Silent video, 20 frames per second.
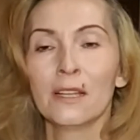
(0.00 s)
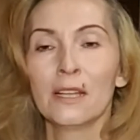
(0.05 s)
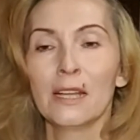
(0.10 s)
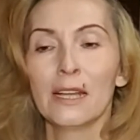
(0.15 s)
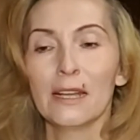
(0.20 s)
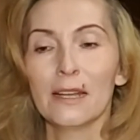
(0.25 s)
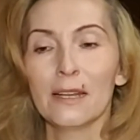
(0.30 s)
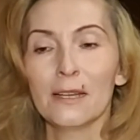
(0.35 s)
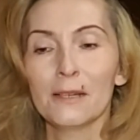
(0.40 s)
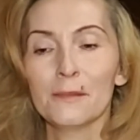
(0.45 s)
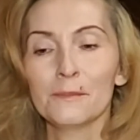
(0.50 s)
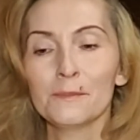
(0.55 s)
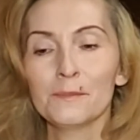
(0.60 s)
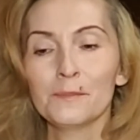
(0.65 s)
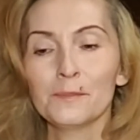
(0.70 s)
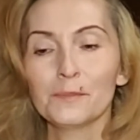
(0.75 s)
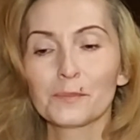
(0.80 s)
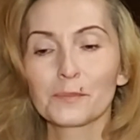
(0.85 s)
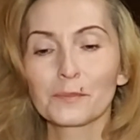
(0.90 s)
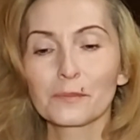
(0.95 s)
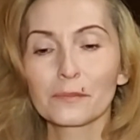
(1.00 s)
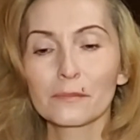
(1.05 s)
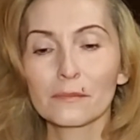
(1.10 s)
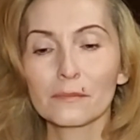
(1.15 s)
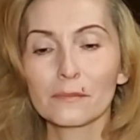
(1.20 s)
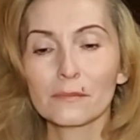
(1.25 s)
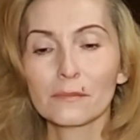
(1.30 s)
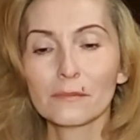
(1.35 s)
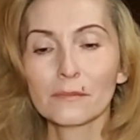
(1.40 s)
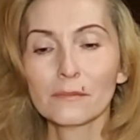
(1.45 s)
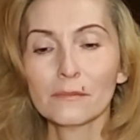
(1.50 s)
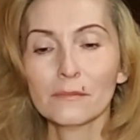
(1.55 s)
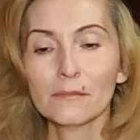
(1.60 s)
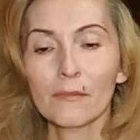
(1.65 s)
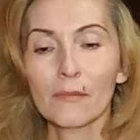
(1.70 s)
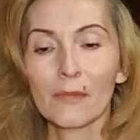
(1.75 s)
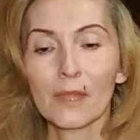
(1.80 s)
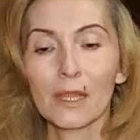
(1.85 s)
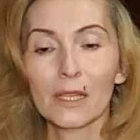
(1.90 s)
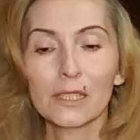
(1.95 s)
Ähm,
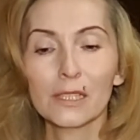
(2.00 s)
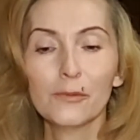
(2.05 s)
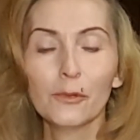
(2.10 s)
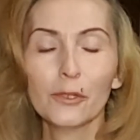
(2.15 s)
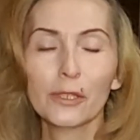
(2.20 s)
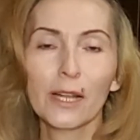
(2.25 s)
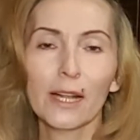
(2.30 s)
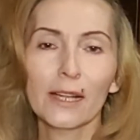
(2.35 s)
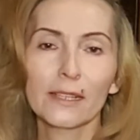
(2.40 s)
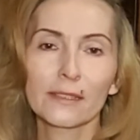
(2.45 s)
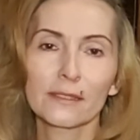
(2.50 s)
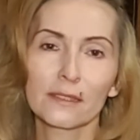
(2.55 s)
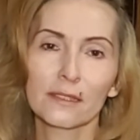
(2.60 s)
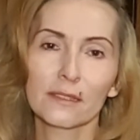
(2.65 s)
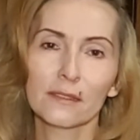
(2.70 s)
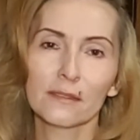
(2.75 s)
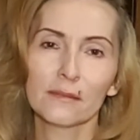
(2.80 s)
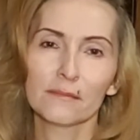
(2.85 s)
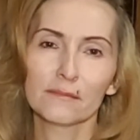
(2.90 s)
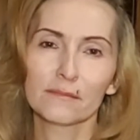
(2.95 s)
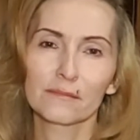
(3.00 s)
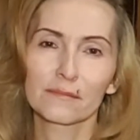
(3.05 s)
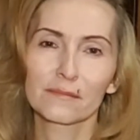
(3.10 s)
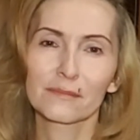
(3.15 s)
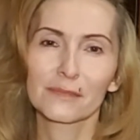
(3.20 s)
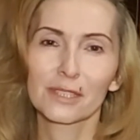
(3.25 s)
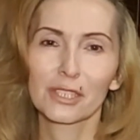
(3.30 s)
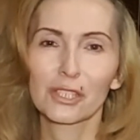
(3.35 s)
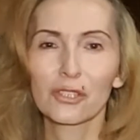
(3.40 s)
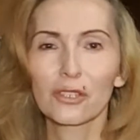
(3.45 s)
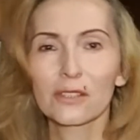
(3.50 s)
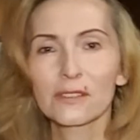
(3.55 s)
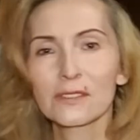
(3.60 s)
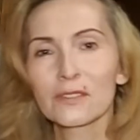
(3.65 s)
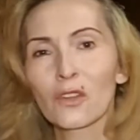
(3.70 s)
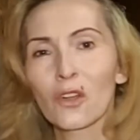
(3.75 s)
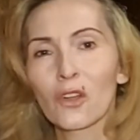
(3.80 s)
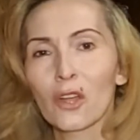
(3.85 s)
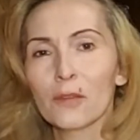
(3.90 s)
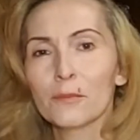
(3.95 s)
ich würde halt ähm, geschlossene
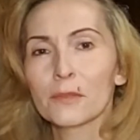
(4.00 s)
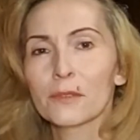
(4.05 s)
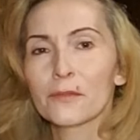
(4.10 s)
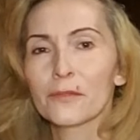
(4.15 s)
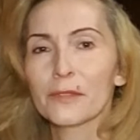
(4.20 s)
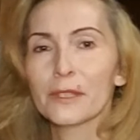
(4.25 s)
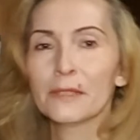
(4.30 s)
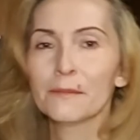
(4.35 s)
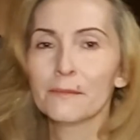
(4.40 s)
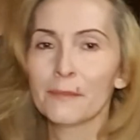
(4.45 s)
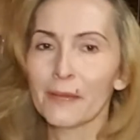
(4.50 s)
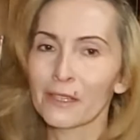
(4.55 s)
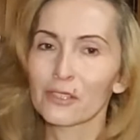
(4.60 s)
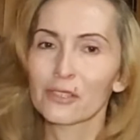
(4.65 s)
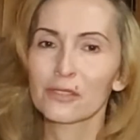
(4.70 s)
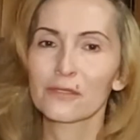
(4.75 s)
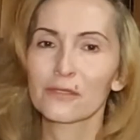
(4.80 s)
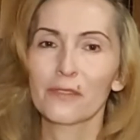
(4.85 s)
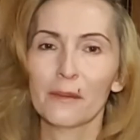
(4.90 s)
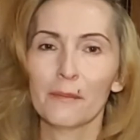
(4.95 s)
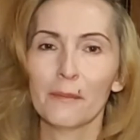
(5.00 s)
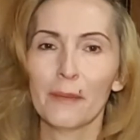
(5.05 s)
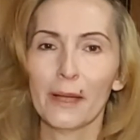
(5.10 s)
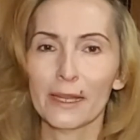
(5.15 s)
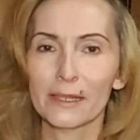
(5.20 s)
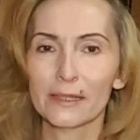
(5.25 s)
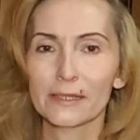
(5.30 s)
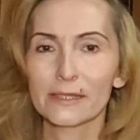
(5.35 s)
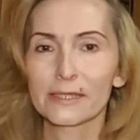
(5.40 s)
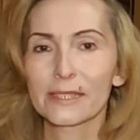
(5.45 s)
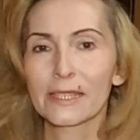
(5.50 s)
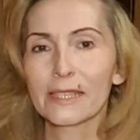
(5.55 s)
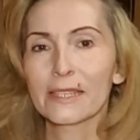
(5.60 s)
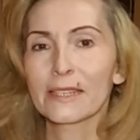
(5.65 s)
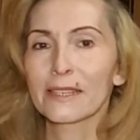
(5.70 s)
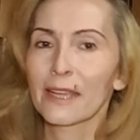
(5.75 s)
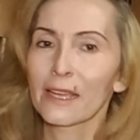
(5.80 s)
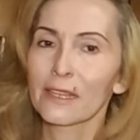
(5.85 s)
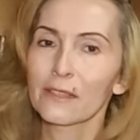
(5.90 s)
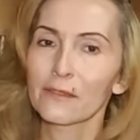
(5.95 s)
Räume mit vielen Menschen vermeiden. Ich gehe in
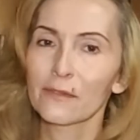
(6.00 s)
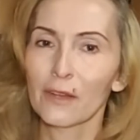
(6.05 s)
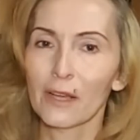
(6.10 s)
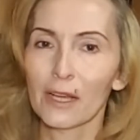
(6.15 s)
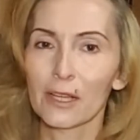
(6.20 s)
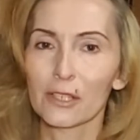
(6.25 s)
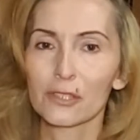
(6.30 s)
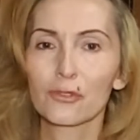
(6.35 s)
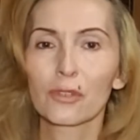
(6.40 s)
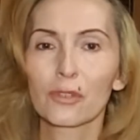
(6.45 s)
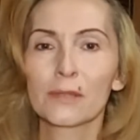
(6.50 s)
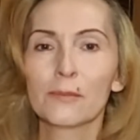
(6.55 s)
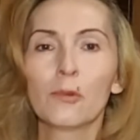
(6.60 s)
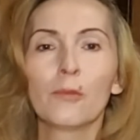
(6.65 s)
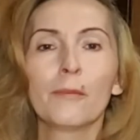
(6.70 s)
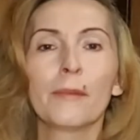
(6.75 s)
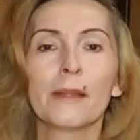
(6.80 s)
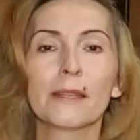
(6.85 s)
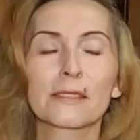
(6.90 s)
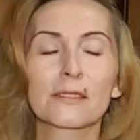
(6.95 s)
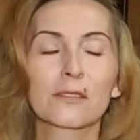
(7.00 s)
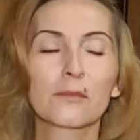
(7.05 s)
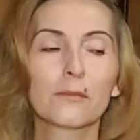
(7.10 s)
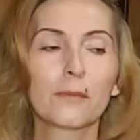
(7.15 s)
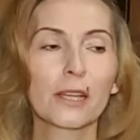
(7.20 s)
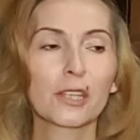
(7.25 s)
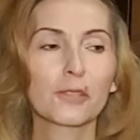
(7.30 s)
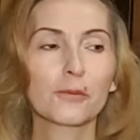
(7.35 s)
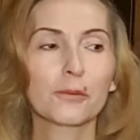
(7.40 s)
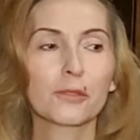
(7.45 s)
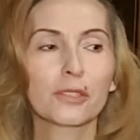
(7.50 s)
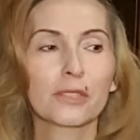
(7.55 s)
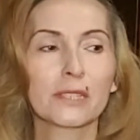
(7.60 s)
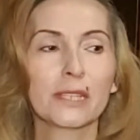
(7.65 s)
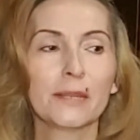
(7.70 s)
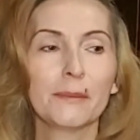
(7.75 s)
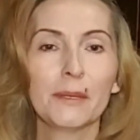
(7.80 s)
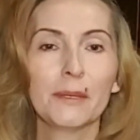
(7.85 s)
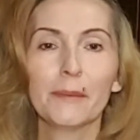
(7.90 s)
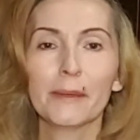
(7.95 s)
keinen Fahrstuhl im Moment zum Beispiel. Ich nehme
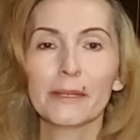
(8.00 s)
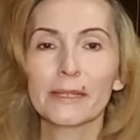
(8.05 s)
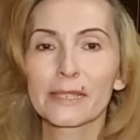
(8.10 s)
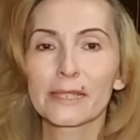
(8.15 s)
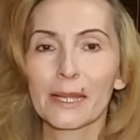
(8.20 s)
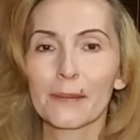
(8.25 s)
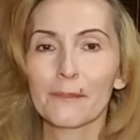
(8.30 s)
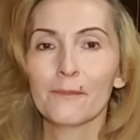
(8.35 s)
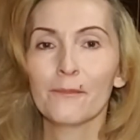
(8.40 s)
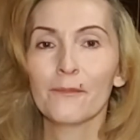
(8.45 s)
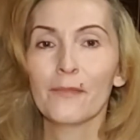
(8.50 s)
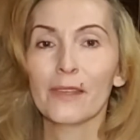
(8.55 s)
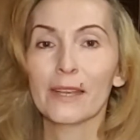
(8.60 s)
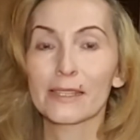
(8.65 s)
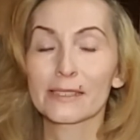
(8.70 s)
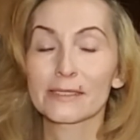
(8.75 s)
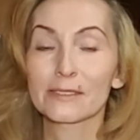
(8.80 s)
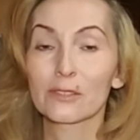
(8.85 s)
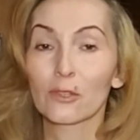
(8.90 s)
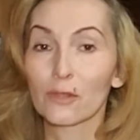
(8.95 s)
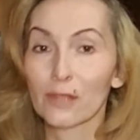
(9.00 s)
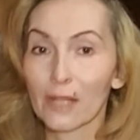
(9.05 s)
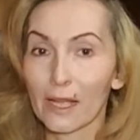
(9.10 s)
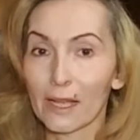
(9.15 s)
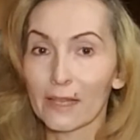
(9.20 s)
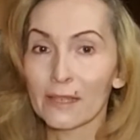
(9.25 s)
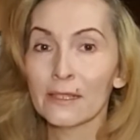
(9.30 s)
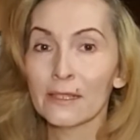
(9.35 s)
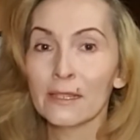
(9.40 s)
lieber die Treppen, wer das noch kann.